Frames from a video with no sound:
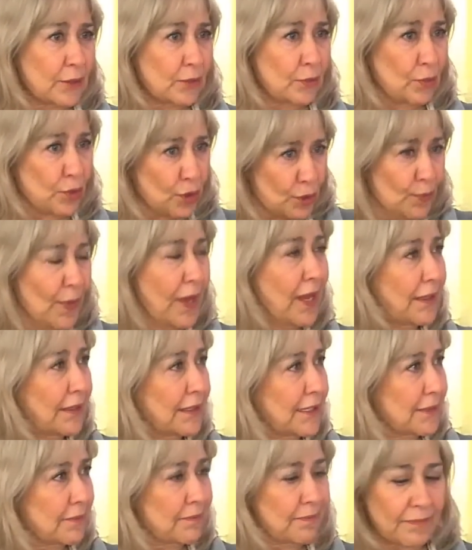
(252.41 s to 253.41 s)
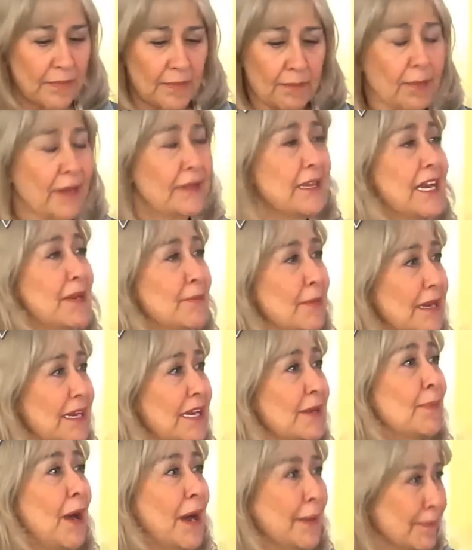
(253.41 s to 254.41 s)
düşmanlığım bedenime
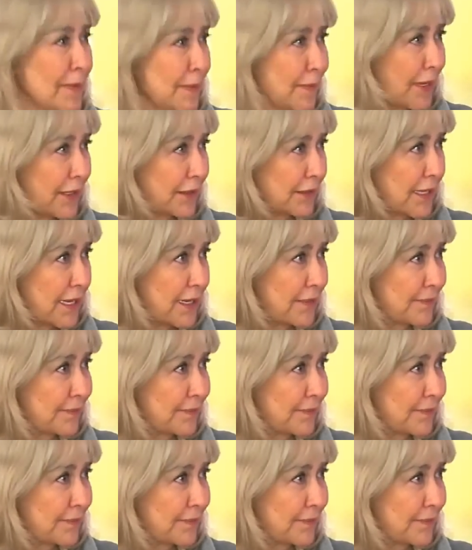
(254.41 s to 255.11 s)
iyi bakmamakla.